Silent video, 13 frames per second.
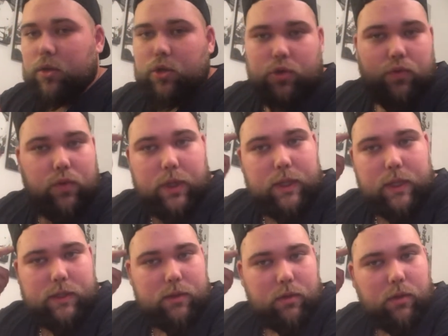Je vous les
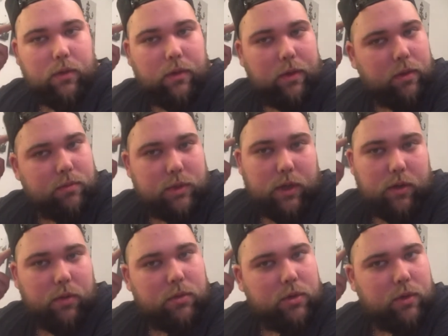teste en, comme ça,
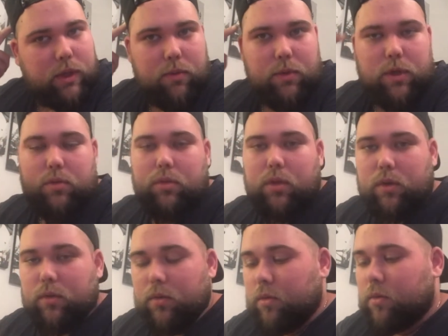comme je fais d'habitude, hein.
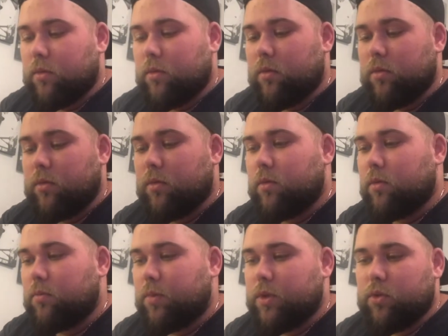euh,
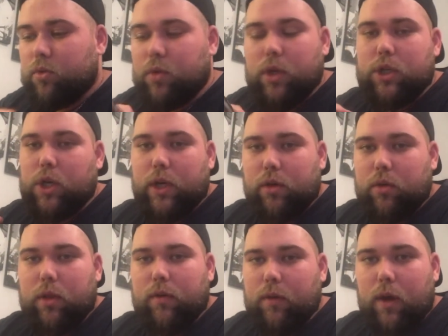parce que là je les
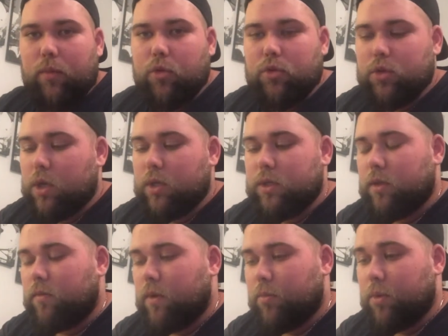connais vraiment, je les
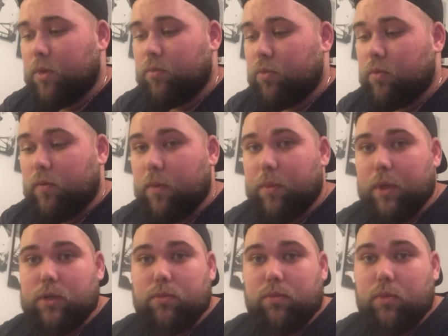ai vapés depuis le Vap
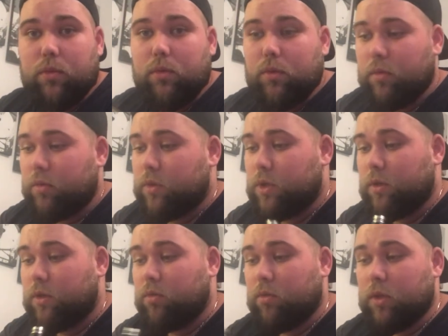Expo, euh,
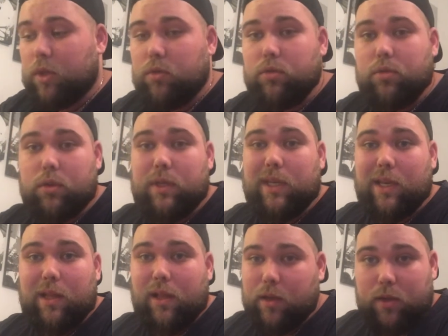j'ai tourné que sur ces
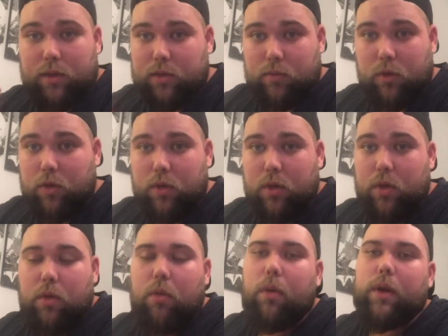quatre là quasiment.
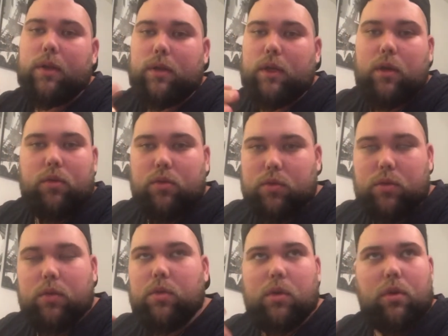quelques
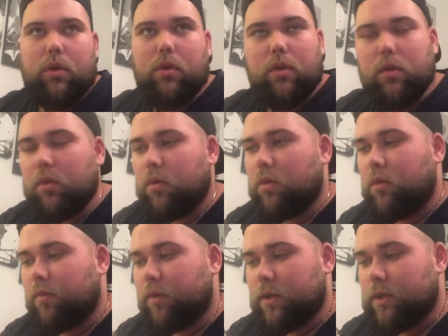autres en,
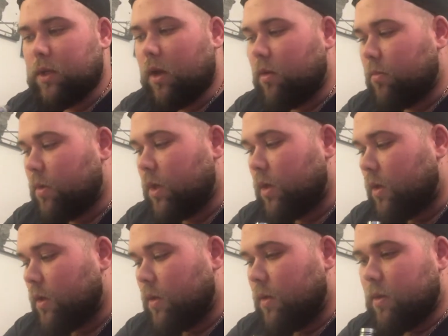freestyle, mais
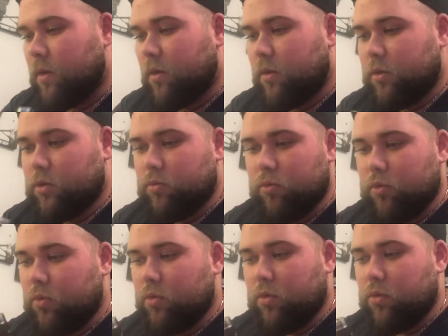
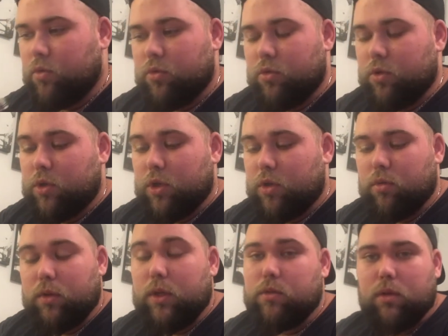euh, j'ai
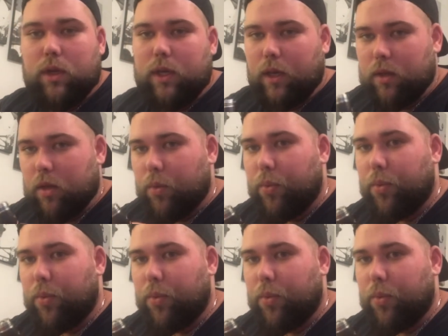tourné sur les quatre.